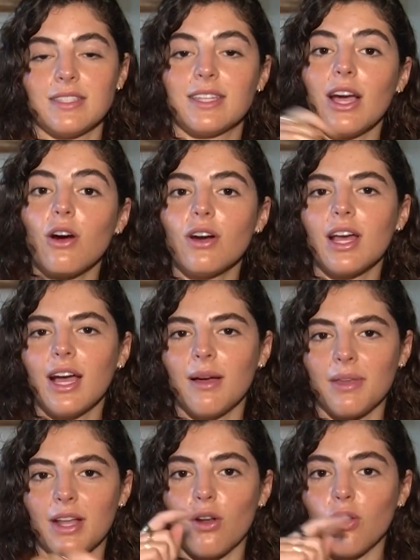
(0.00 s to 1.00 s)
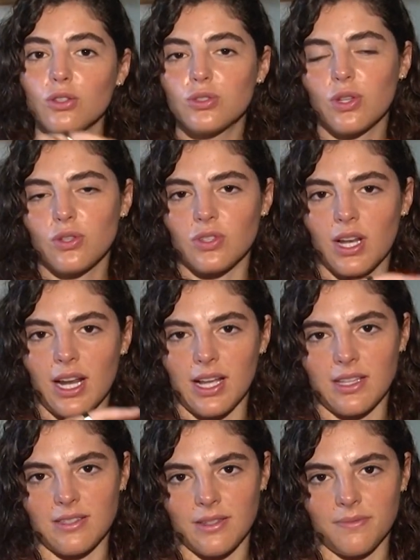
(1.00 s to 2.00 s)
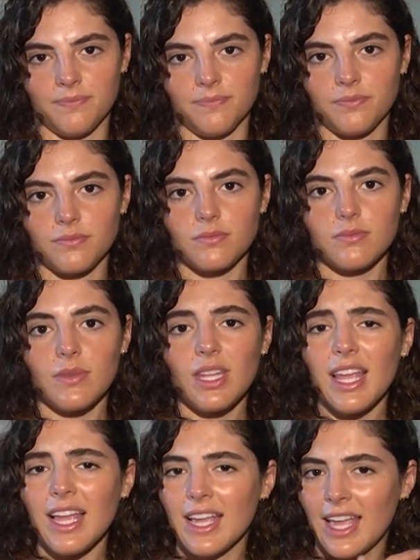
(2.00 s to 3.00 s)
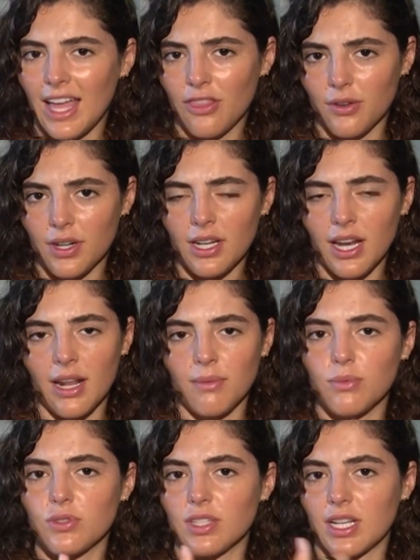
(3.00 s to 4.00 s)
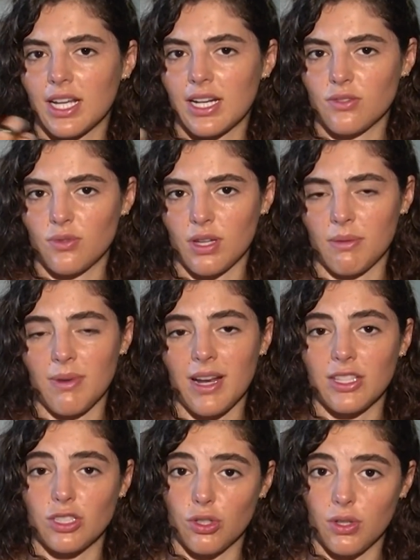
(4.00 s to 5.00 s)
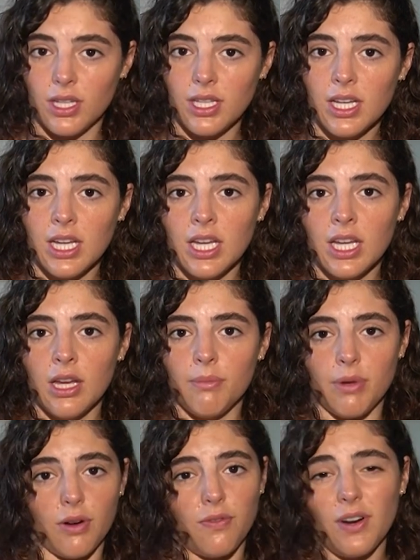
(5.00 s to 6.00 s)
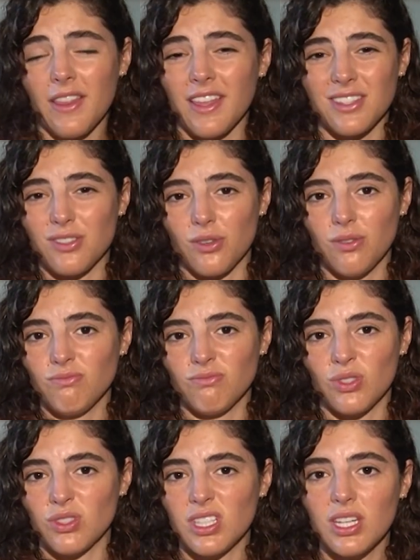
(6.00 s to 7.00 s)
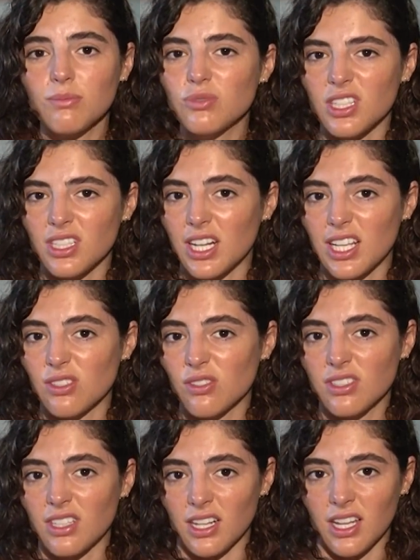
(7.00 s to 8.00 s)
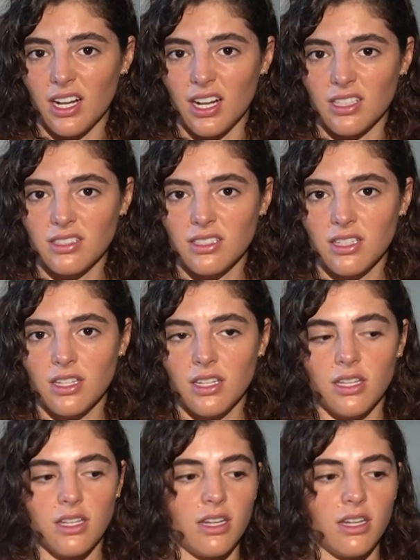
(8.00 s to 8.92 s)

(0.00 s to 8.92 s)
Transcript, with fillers: Así que ahora habían ocho hijos en la casa. Catherine era muy cercana a su gemela Joy, pero fuera de eso no tenía muchas relaciones cercanas.